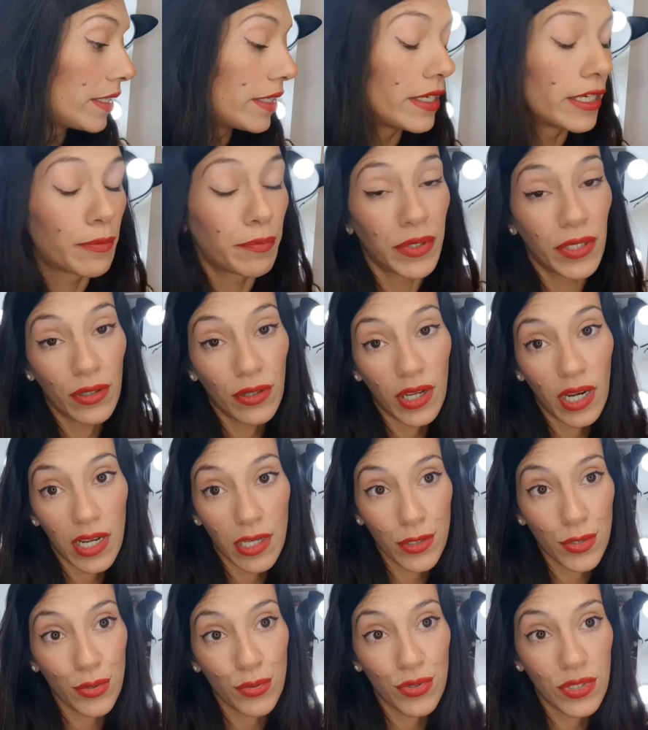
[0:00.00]
Espero que
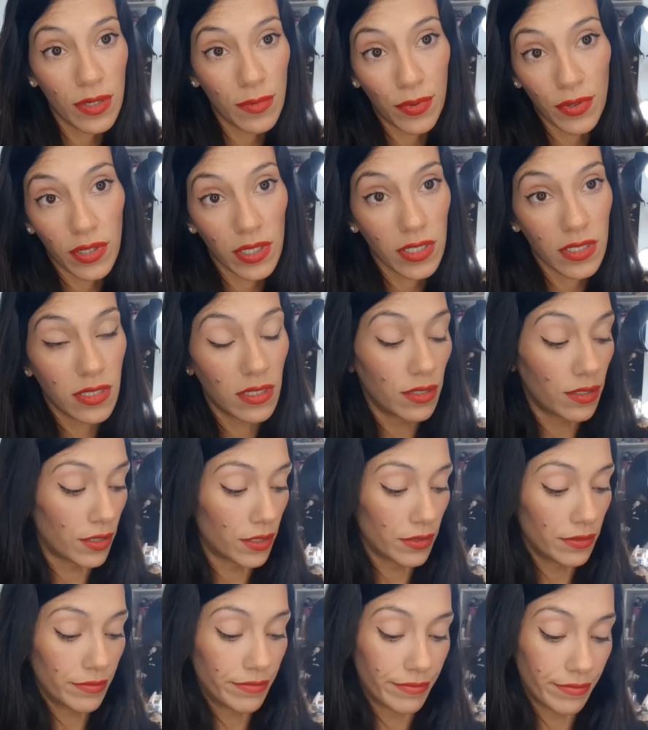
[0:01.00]
las use porque si
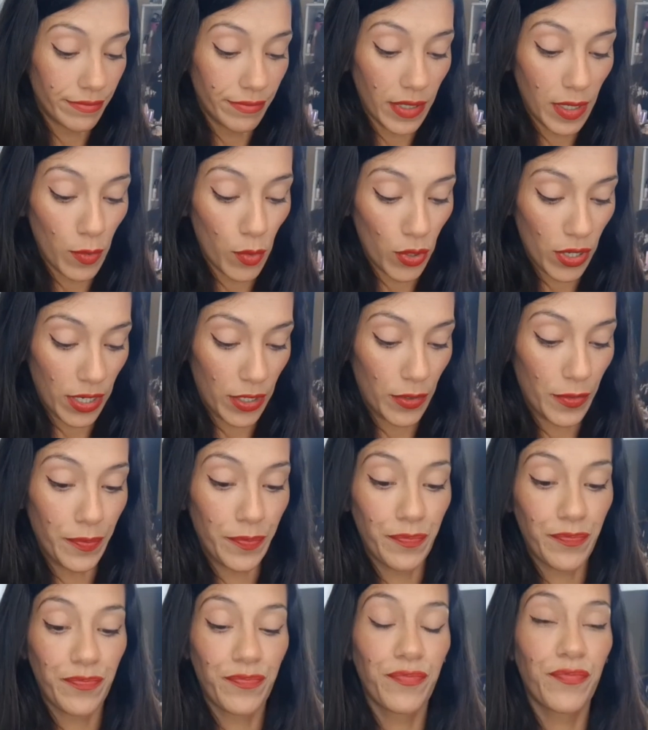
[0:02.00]
no me muero.
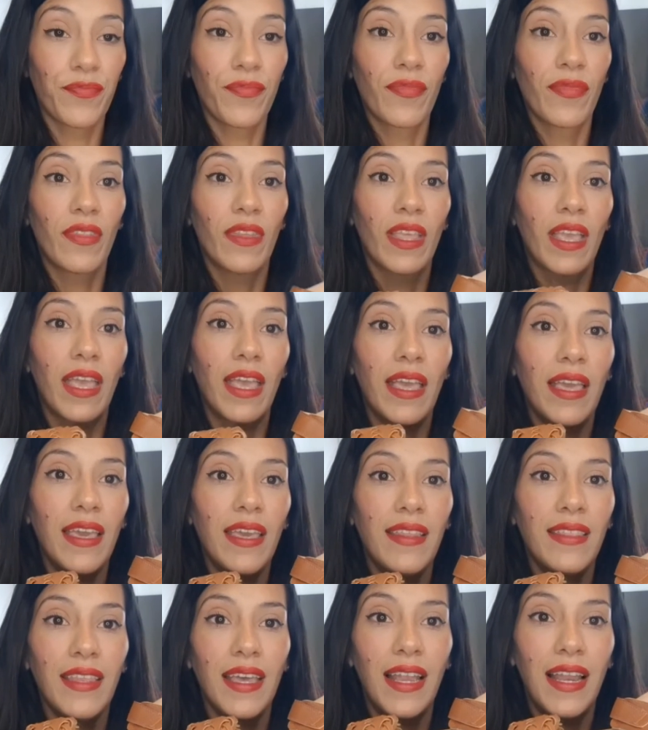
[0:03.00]

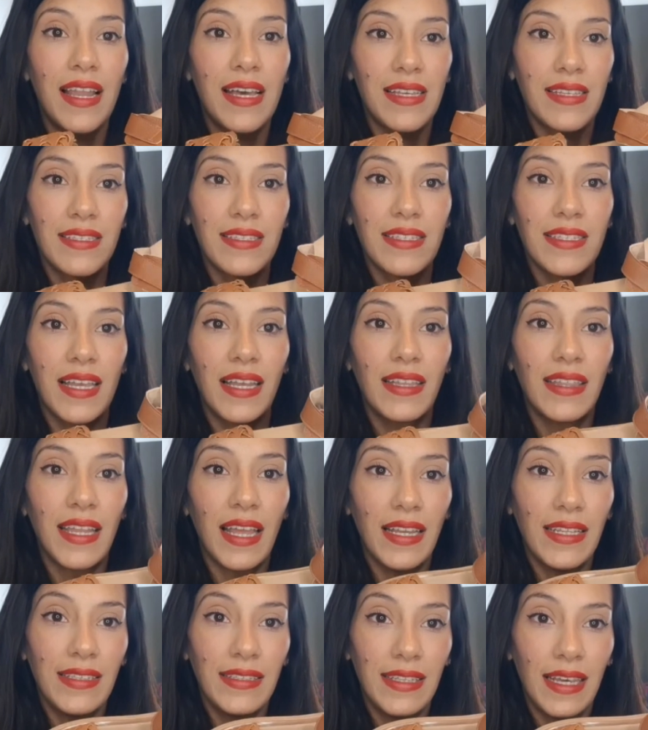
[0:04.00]
Esta es la
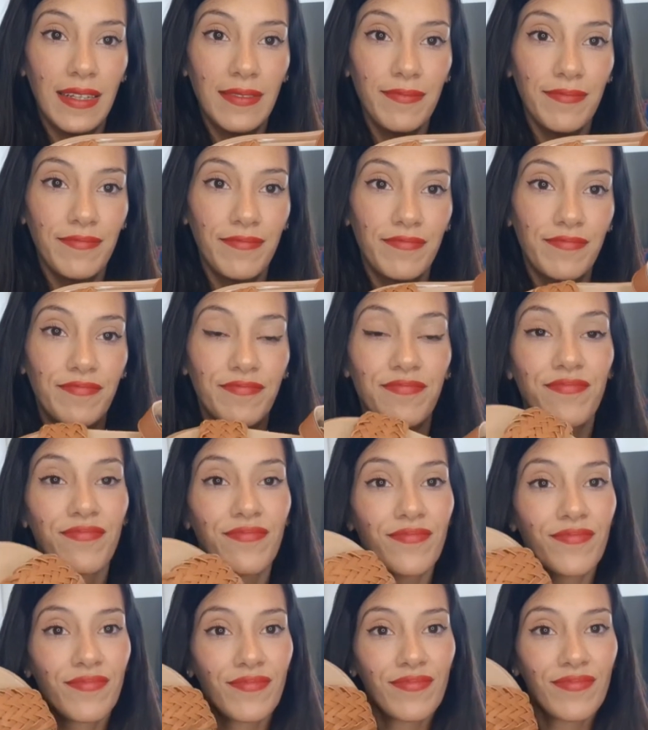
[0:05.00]
sandalita.
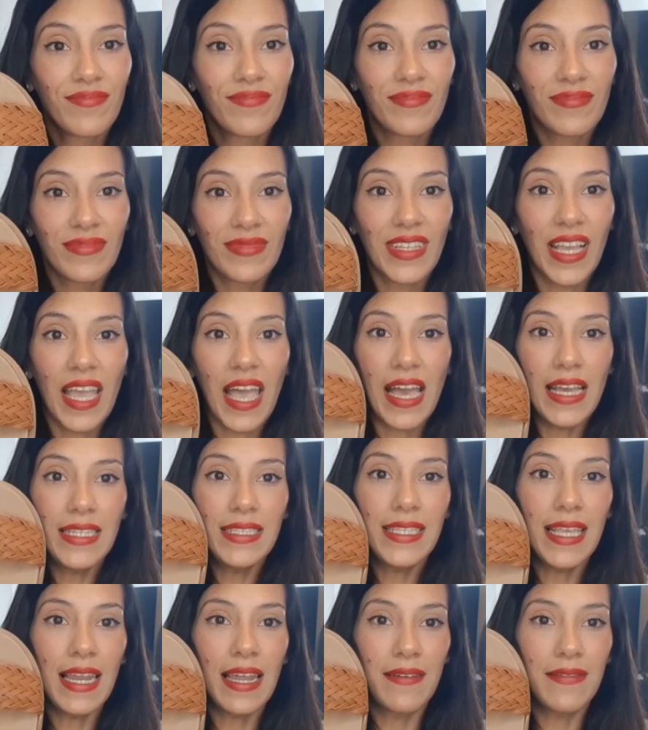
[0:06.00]
Ahí
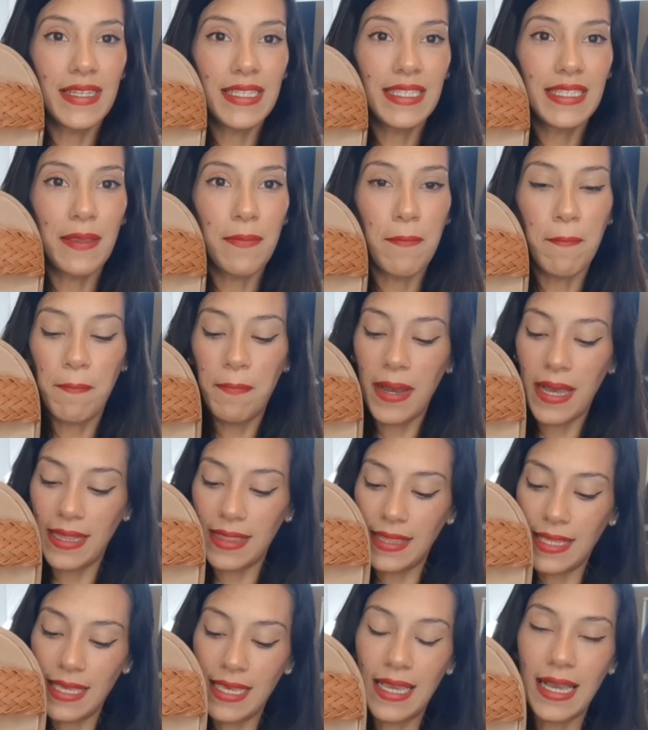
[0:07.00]
se la ve
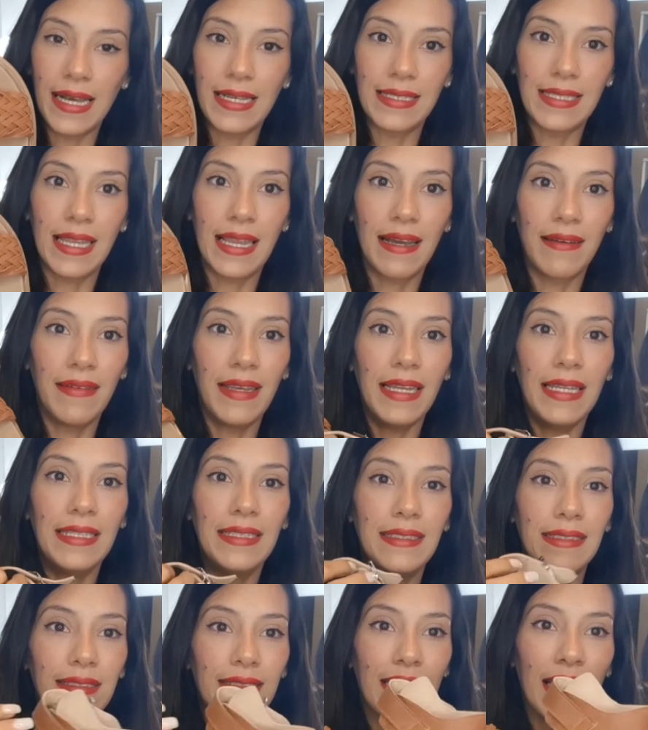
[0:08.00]
simpática, se la ve
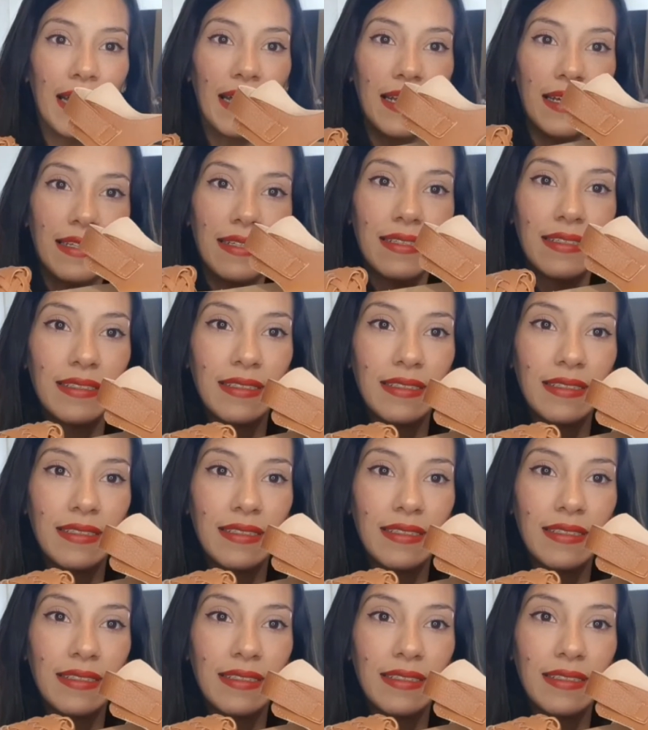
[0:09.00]
linda.